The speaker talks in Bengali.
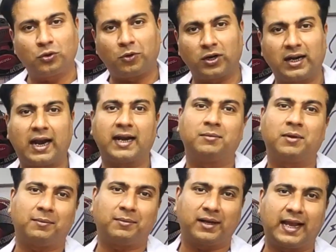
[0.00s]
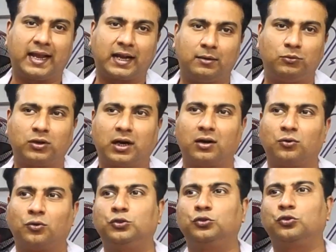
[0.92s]
দুটো মডেল আরেকবার আমরা দেখাবো
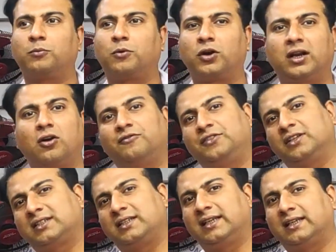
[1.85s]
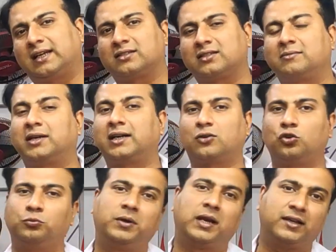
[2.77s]
কারণ ওই দুটো মডেল অবভিয়াসলি কাস্টমাররা
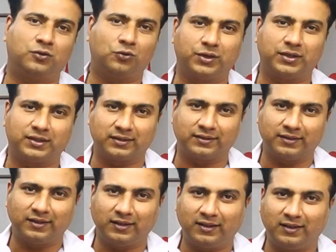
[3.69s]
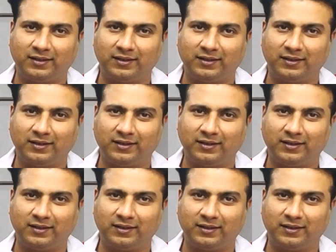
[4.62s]
খুব লাইক করেছে তো